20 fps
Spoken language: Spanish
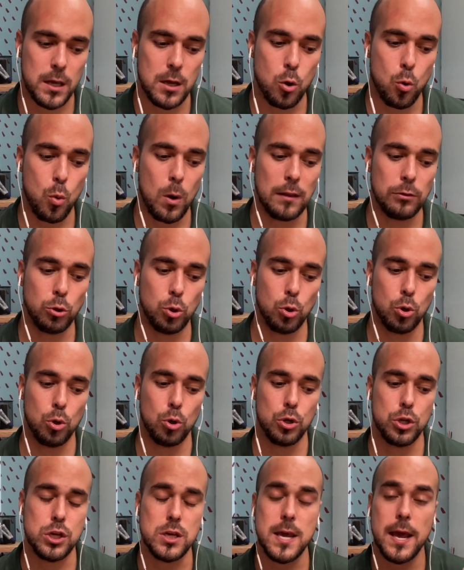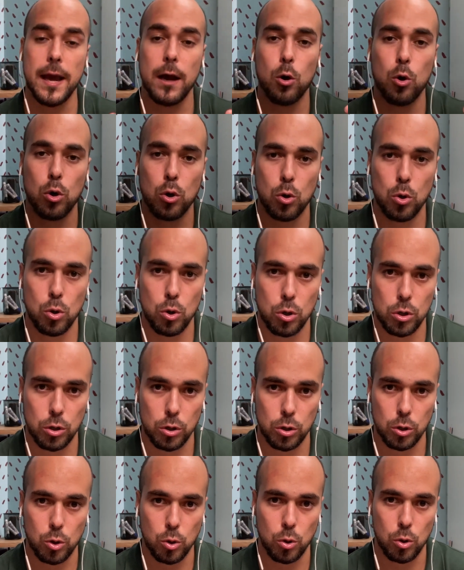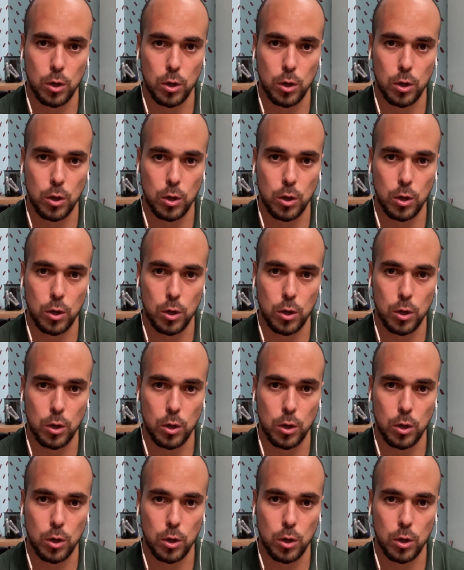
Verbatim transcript: Y cuando llego con,